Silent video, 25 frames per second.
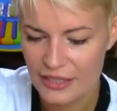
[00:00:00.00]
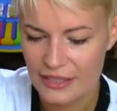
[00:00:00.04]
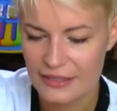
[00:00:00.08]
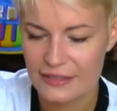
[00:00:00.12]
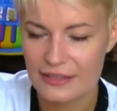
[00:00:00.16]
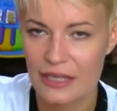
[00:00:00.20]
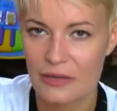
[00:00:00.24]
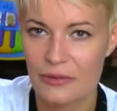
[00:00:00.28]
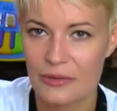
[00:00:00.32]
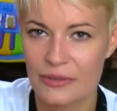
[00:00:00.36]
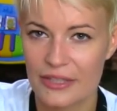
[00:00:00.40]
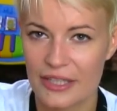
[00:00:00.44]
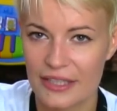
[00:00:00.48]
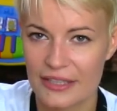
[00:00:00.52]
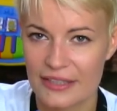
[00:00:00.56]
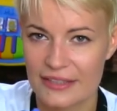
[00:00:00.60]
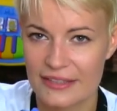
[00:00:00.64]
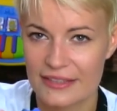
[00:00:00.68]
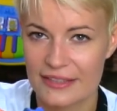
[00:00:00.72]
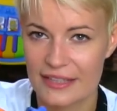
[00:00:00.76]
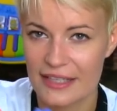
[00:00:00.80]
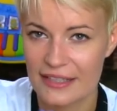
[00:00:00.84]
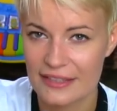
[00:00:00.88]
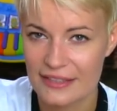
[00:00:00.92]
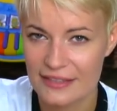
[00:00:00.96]
cały taki
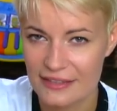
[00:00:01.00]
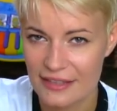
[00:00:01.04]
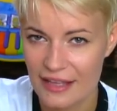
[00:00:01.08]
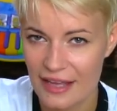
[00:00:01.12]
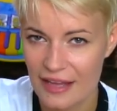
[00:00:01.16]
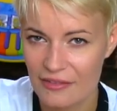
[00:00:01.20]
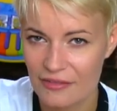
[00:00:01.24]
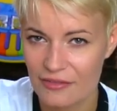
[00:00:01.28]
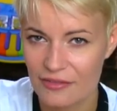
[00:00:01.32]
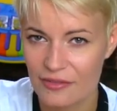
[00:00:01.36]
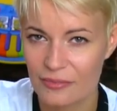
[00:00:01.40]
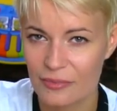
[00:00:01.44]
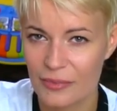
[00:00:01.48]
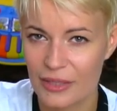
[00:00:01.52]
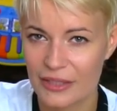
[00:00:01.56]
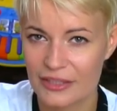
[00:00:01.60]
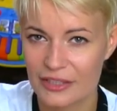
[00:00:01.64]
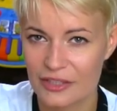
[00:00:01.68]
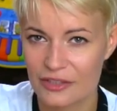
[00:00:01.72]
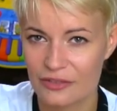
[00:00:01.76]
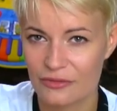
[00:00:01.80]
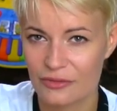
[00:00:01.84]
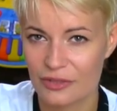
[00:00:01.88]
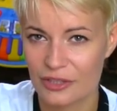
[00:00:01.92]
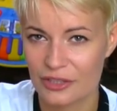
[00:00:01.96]
zestaw, ma
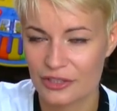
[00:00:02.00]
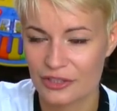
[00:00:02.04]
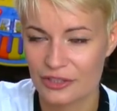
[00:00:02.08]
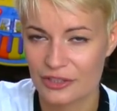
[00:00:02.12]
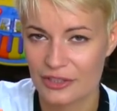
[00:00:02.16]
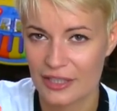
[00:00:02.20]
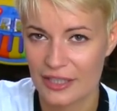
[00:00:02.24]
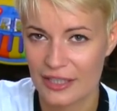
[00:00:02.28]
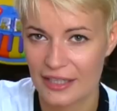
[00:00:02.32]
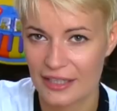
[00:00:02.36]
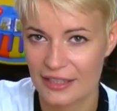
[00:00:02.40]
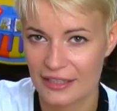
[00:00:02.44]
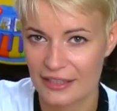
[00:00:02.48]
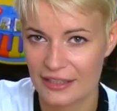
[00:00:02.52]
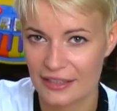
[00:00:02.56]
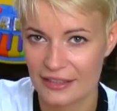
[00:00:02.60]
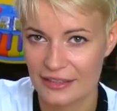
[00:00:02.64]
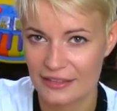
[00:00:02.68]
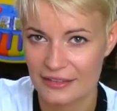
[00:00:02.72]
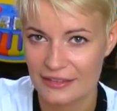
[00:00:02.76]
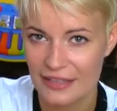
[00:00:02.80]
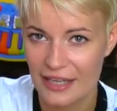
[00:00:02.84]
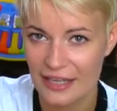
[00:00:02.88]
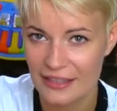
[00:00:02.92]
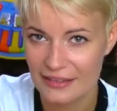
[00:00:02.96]
też właśnie
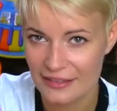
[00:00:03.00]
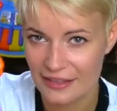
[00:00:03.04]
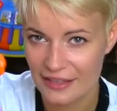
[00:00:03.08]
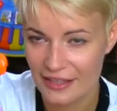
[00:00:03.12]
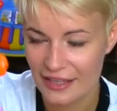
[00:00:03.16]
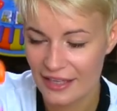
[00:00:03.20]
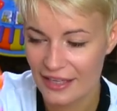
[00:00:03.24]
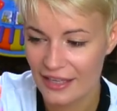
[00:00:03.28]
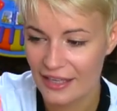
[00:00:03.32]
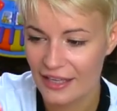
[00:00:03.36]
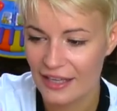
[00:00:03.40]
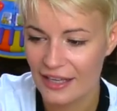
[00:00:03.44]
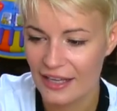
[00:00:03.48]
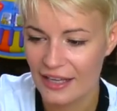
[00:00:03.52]
e, tatę